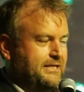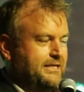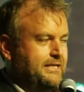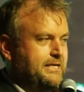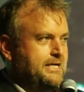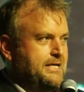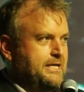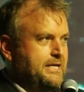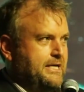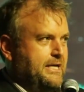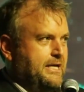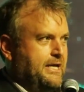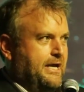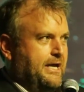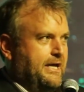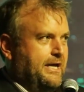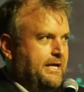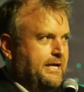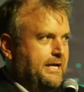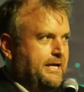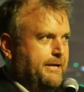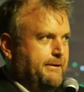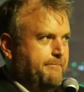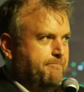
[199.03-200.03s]

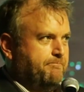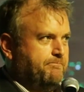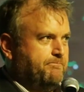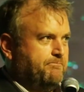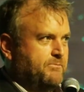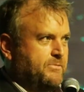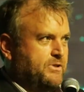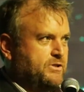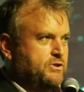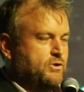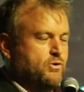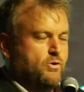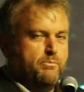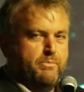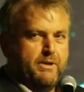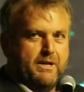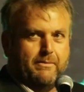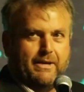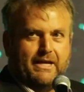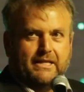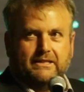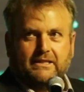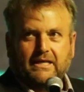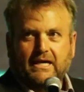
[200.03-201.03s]
é, de
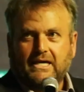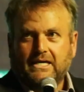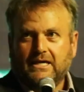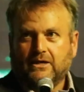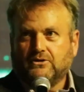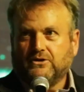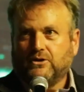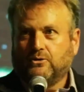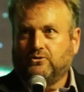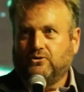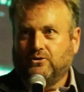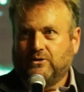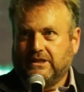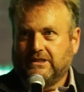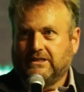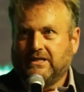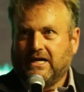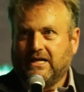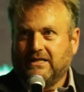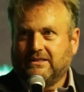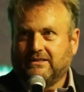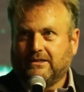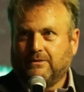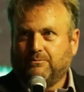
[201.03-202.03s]
cumprimentar as
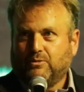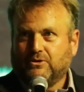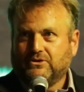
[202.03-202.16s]
autoridades que